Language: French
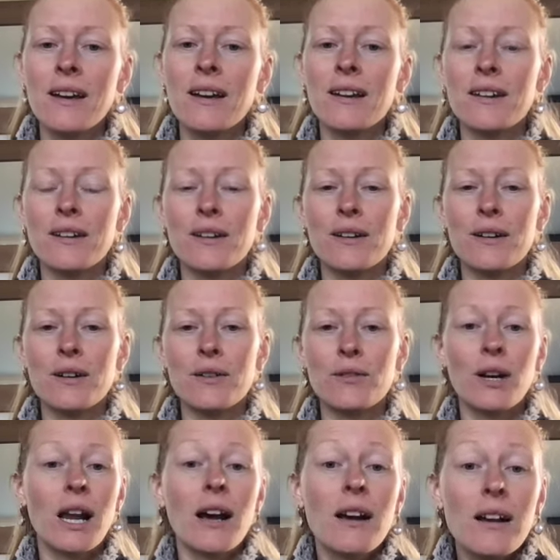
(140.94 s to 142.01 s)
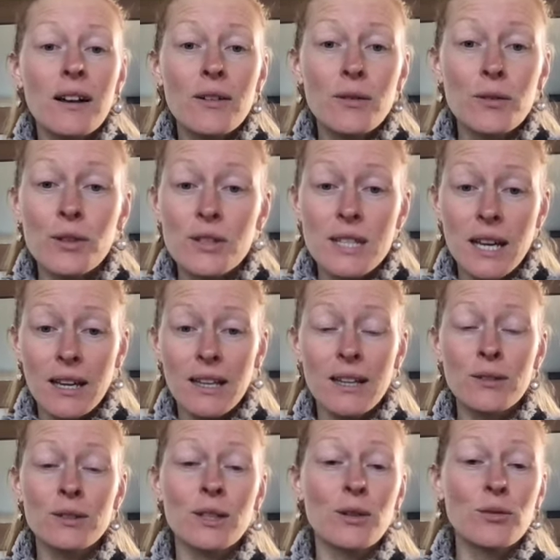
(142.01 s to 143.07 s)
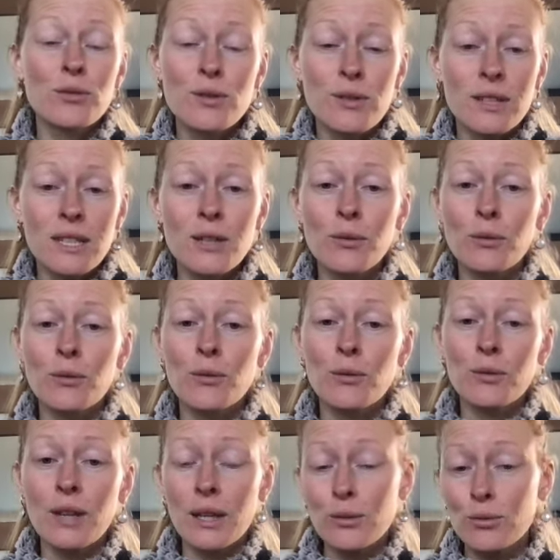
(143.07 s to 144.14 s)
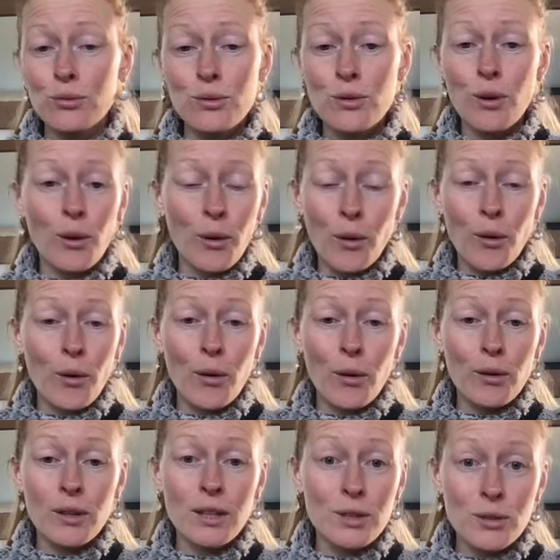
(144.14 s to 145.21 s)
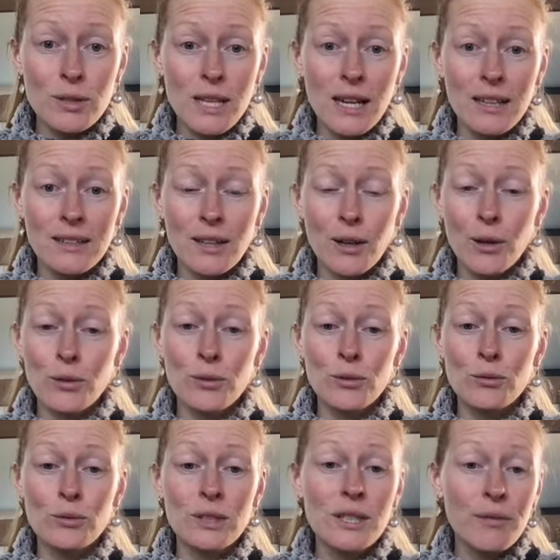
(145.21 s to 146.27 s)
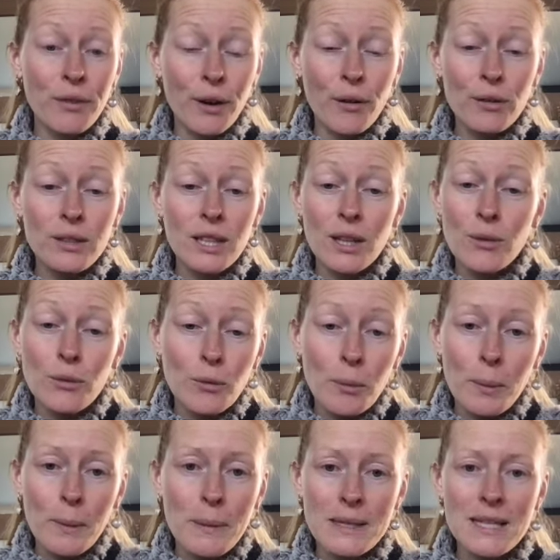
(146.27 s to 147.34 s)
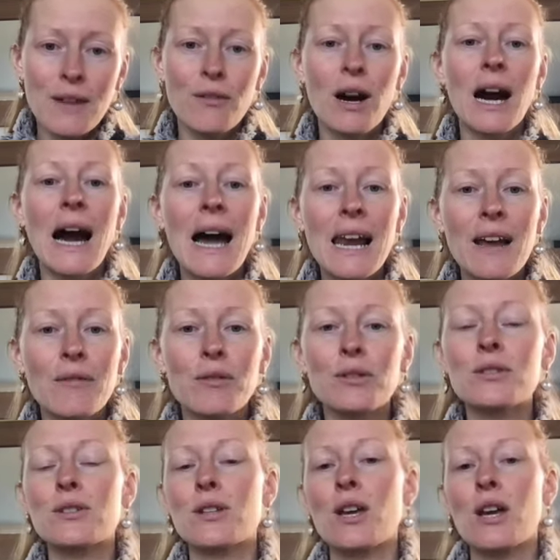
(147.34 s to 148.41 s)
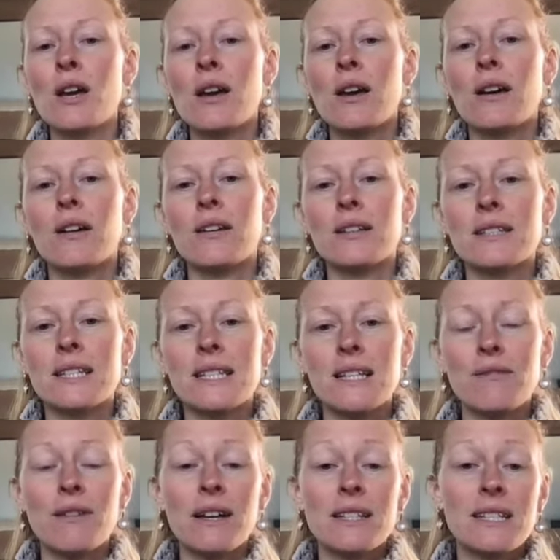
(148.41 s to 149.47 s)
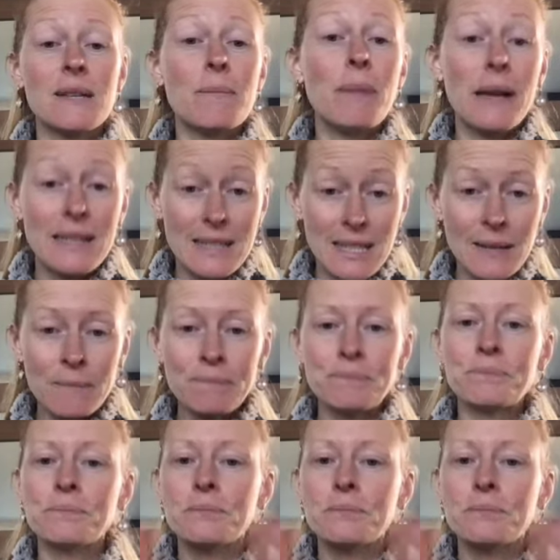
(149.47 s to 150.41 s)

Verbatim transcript: Euh, voilà, on n'en sait rien, on est tous uniques, on a tous euh, des choses à l'intérieur de nous différentes et donc on ne peut pas savoir à l'avance euh, ce qui va s'y passer.